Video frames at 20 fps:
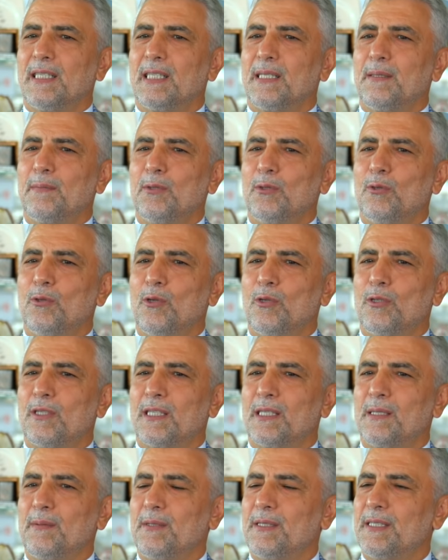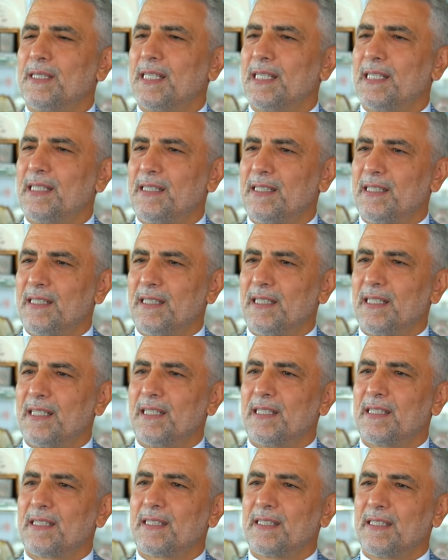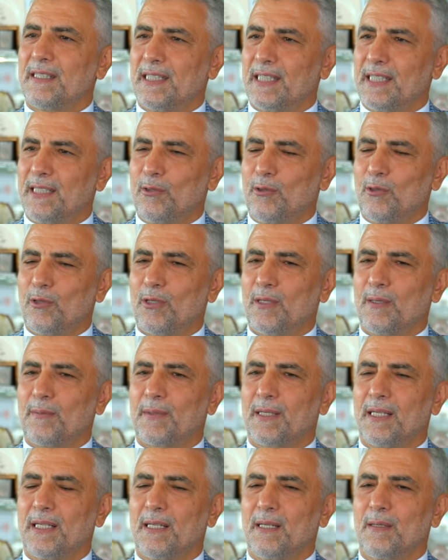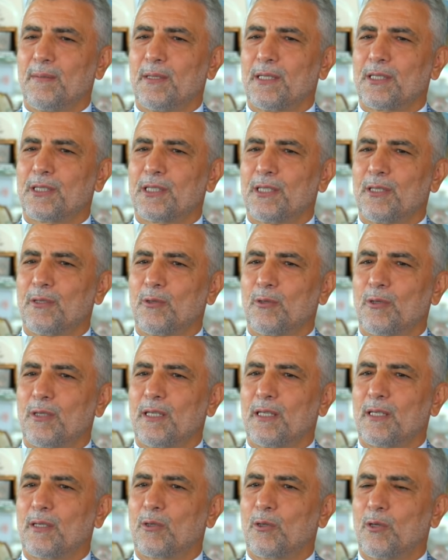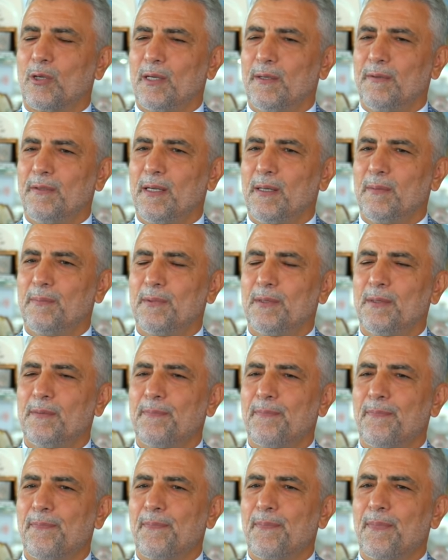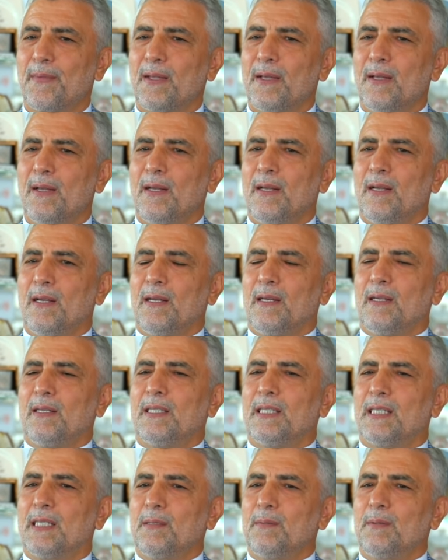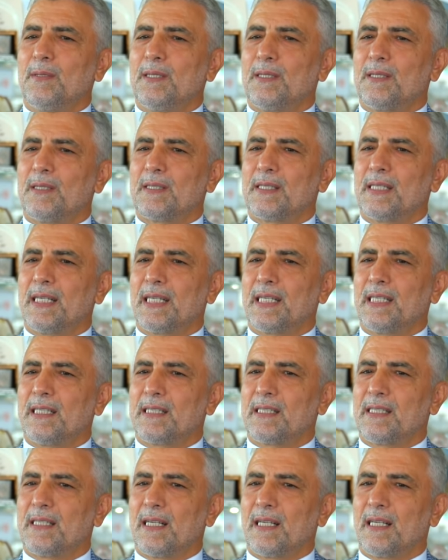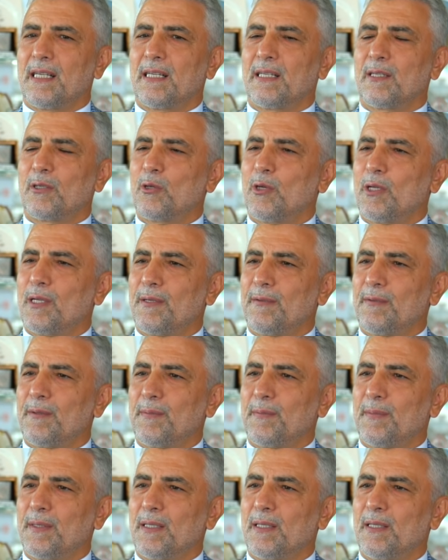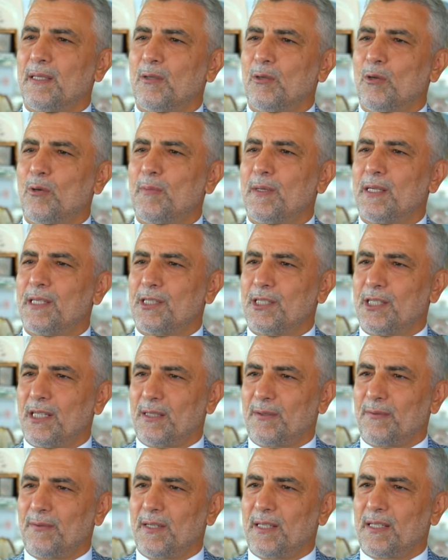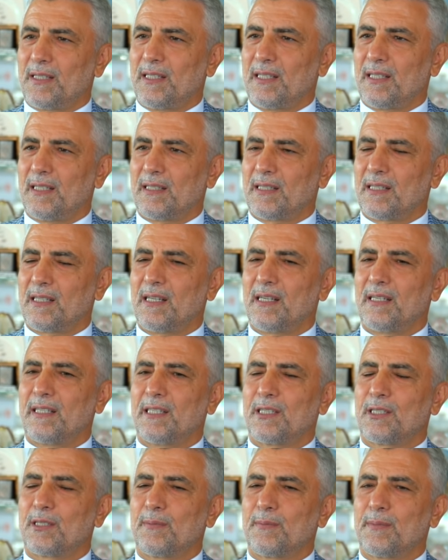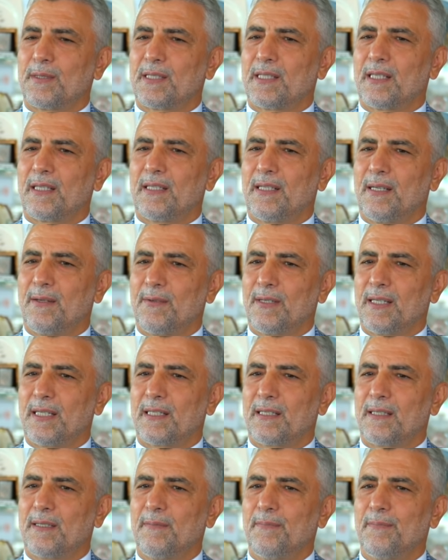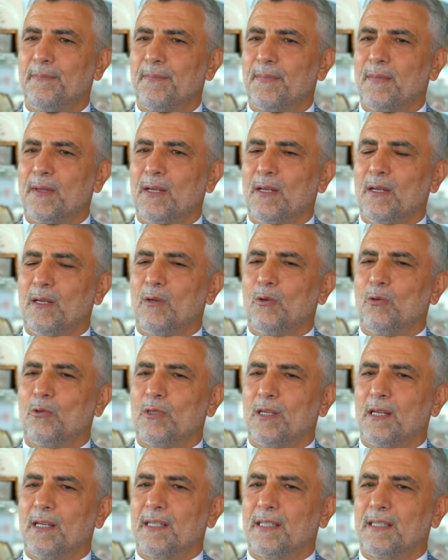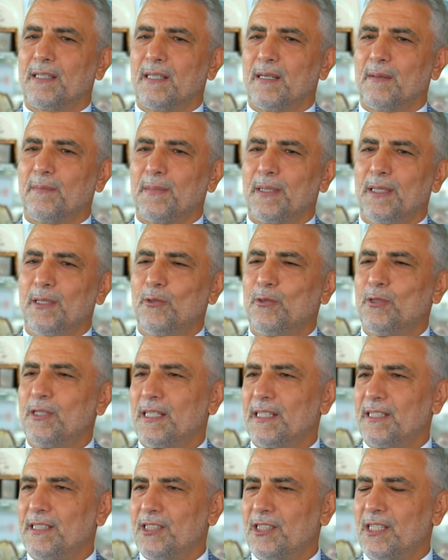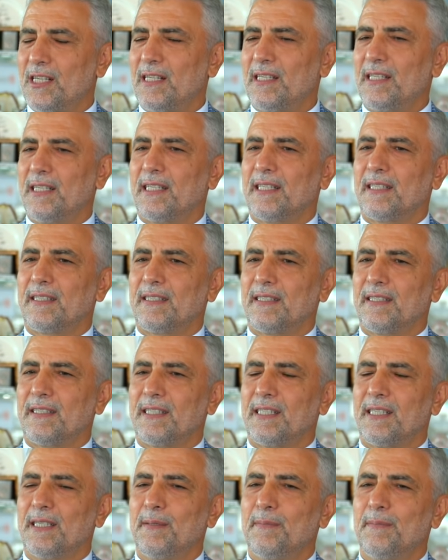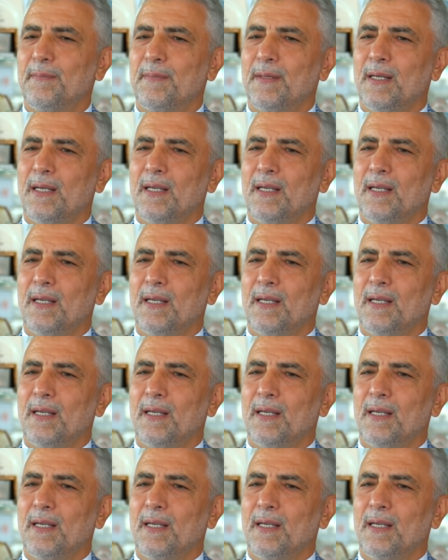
2004-2008 yılları arasında iki dönem genel başkan olarak görev yaptım. 2008'de görevimi Ömer Cihat Vardan kardeşimize devrettim. O tarihten beri yüksek istişare heyetindeyim.